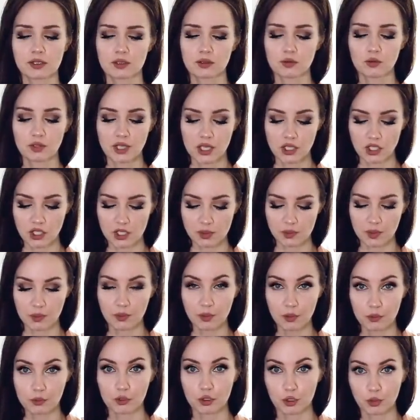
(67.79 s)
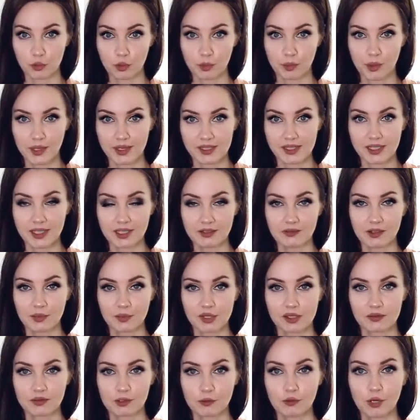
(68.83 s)
Но я сейчас попробую, чтобы показать вам
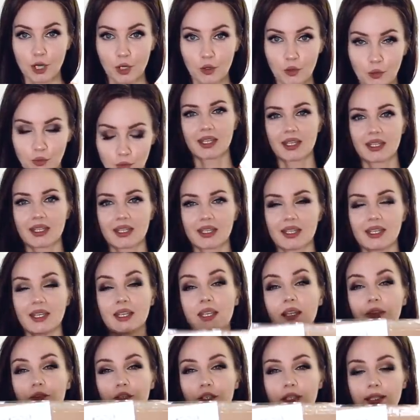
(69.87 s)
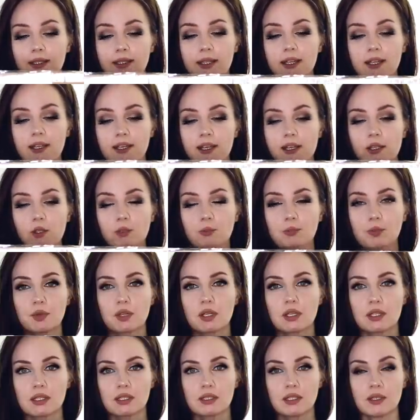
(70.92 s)
свою коробку. И вот такая
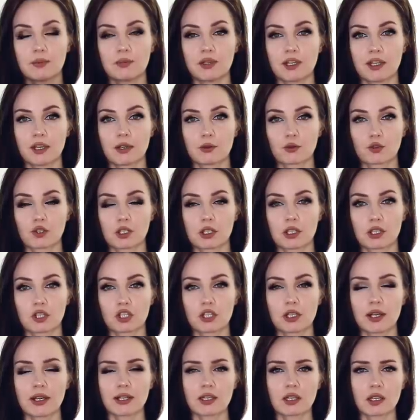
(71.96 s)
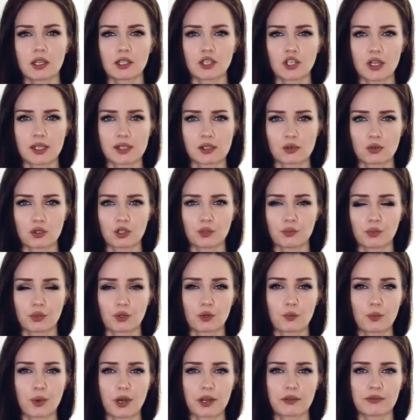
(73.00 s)
коробка до меня уже дошла. Я часто очень
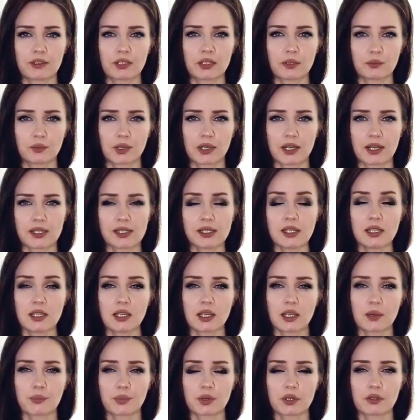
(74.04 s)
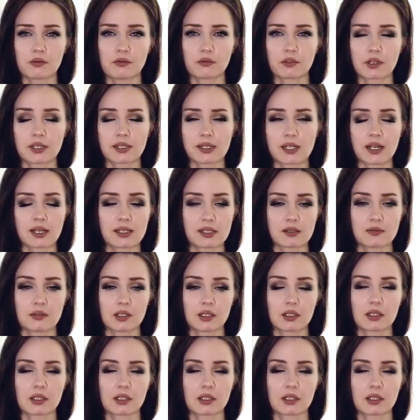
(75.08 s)
покупаю в этом магазине, я про него рассказываю.